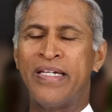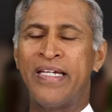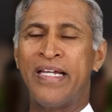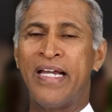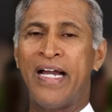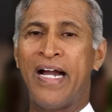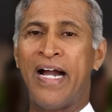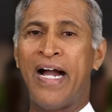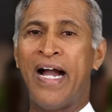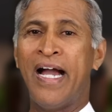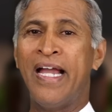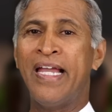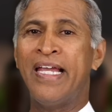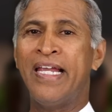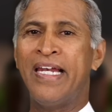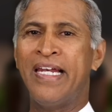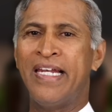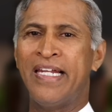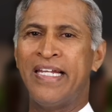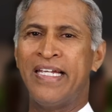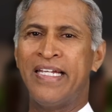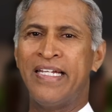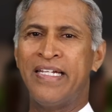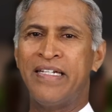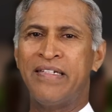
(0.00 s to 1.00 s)
ఈ
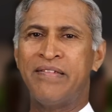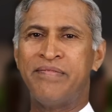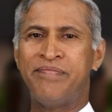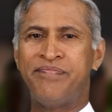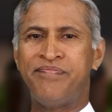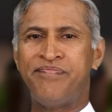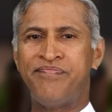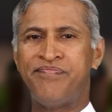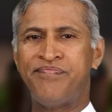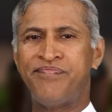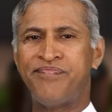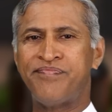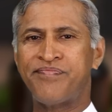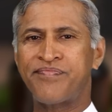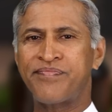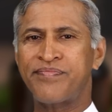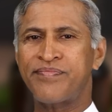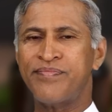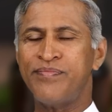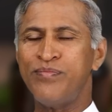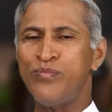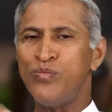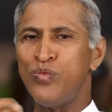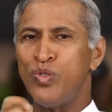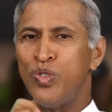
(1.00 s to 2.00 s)
ఆయిల్ని
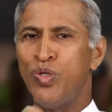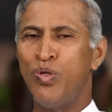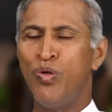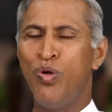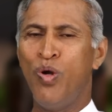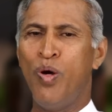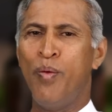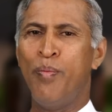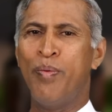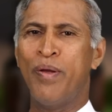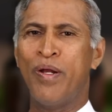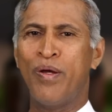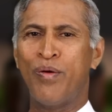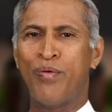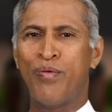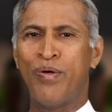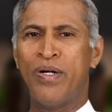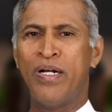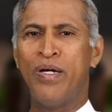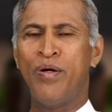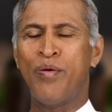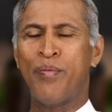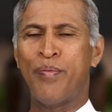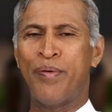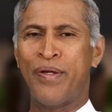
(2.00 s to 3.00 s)
లోపల
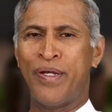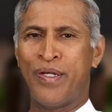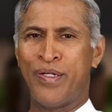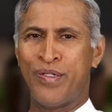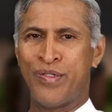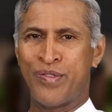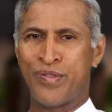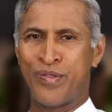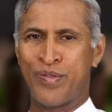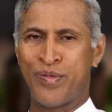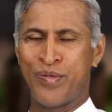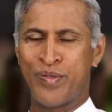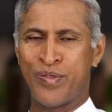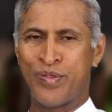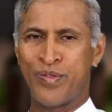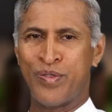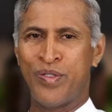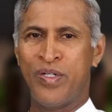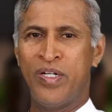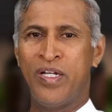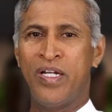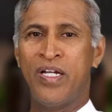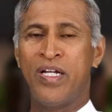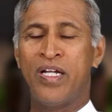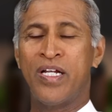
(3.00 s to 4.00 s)
కూడా ఉపయోగించుకోవచ్చు
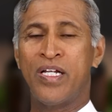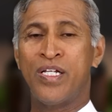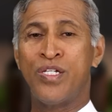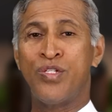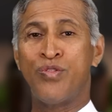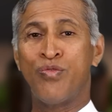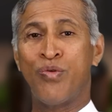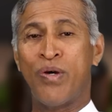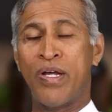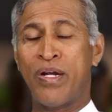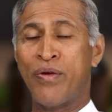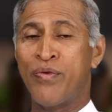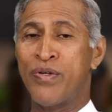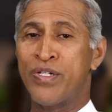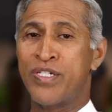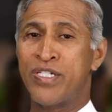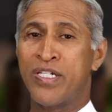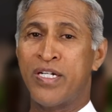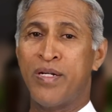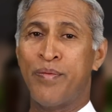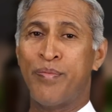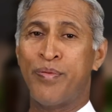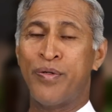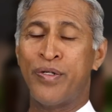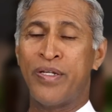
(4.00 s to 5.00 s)
జ్వరం
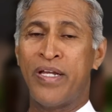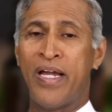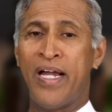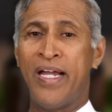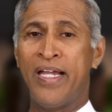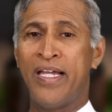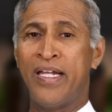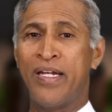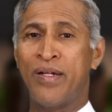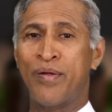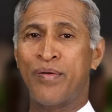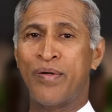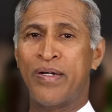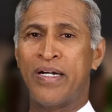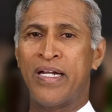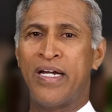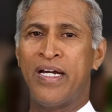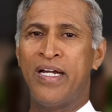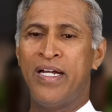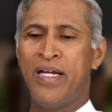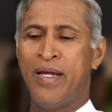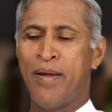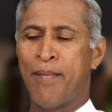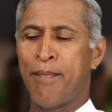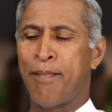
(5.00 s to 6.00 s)
వచ్చినప్పుడు ఈ ఆయిల్ని కూడా
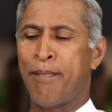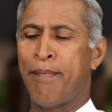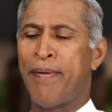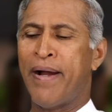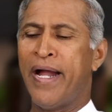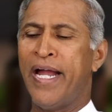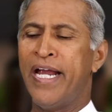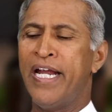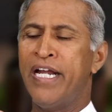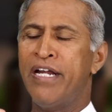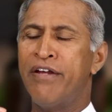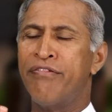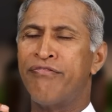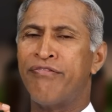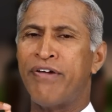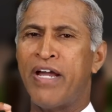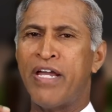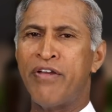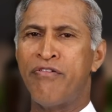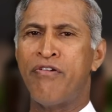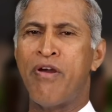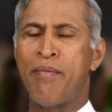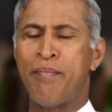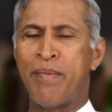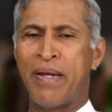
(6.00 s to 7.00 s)
పాయింట్
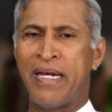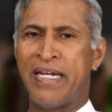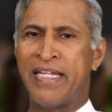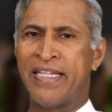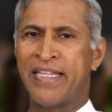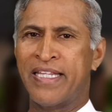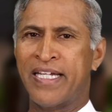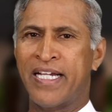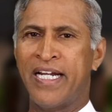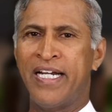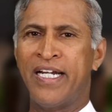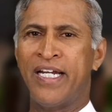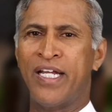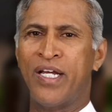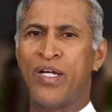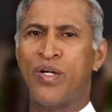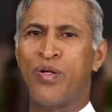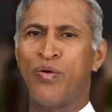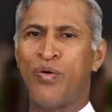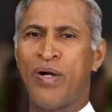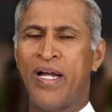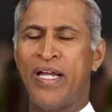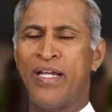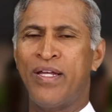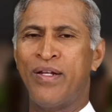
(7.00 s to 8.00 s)
ఫైవ్ ఎంఎల్ ఎంతకంటే
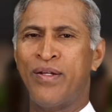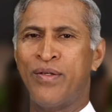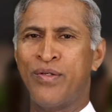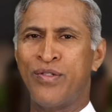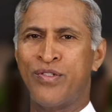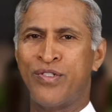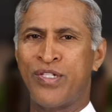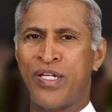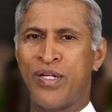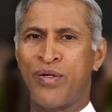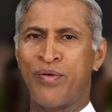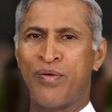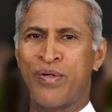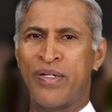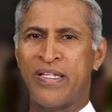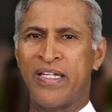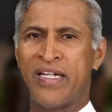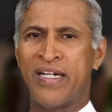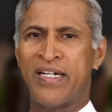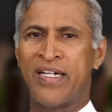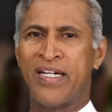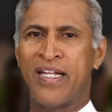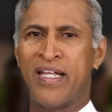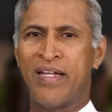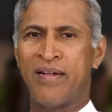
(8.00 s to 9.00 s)
ఎక్కువ ఆయిల్ యూజ్ చేయకూడదు
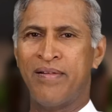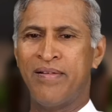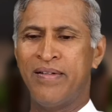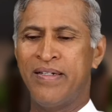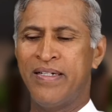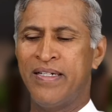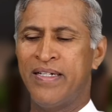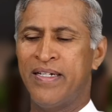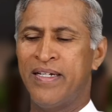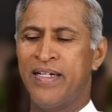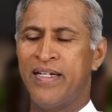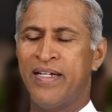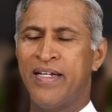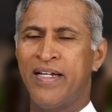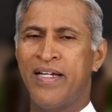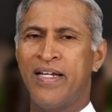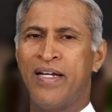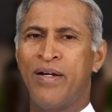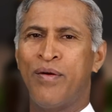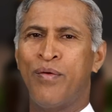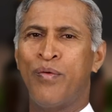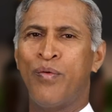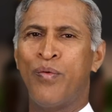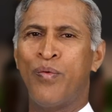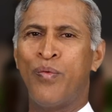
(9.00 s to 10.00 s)
అంటున్నారు
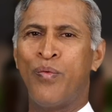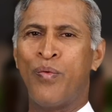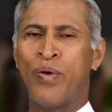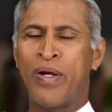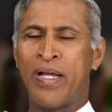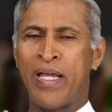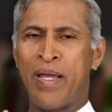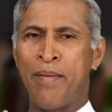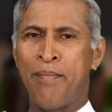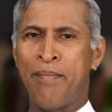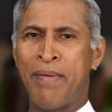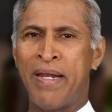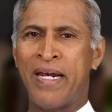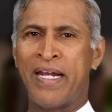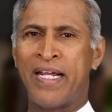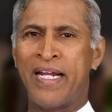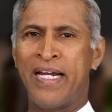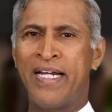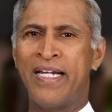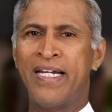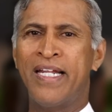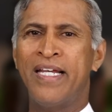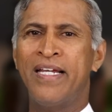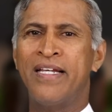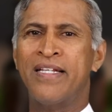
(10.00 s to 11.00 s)
ఒక ఎంఎల్
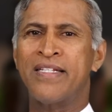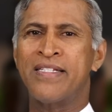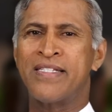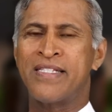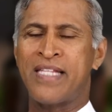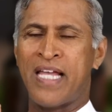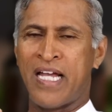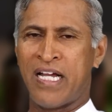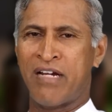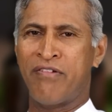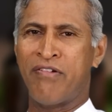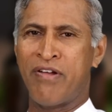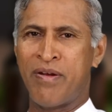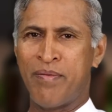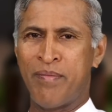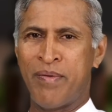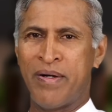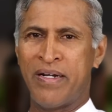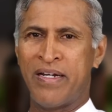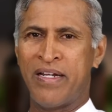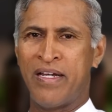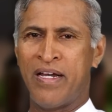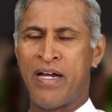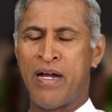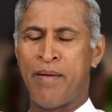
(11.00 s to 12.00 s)
కంటే సగం
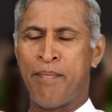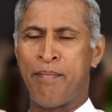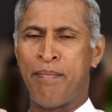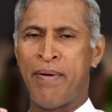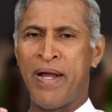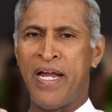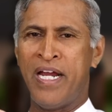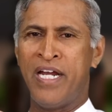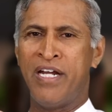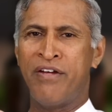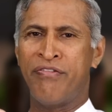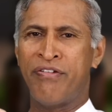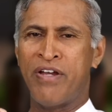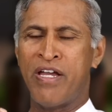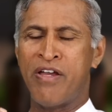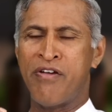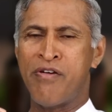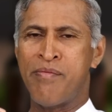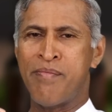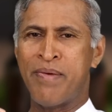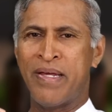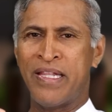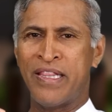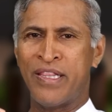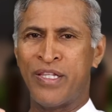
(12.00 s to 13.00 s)
అనమాట ఆ పాయింట్ ఫైవ్
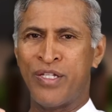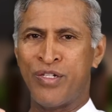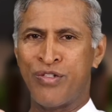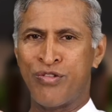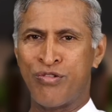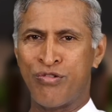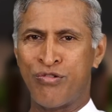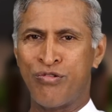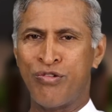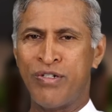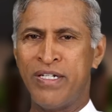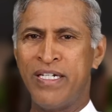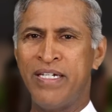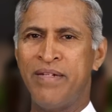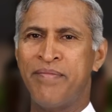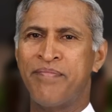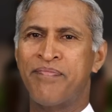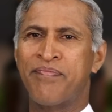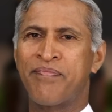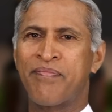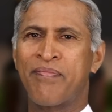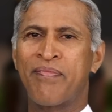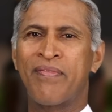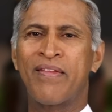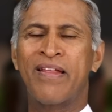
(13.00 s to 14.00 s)
ఎంఎల్ తీసుకుని
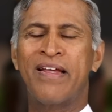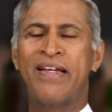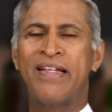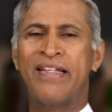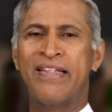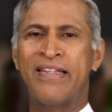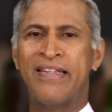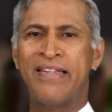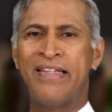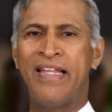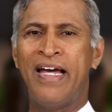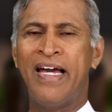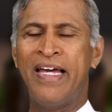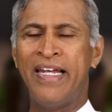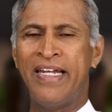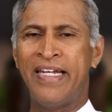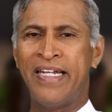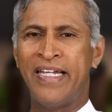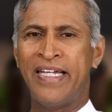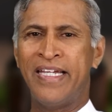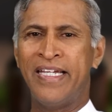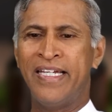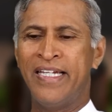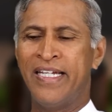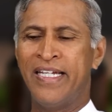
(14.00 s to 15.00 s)
దాన్ని